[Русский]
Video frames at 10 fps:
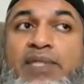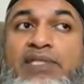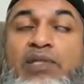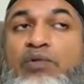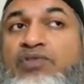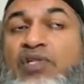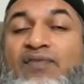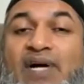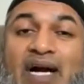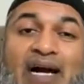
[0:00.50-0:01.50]
Но не
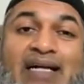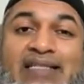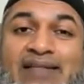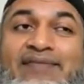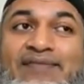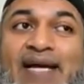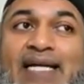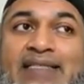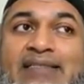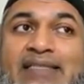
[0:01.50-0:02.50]
надо утаивать факт,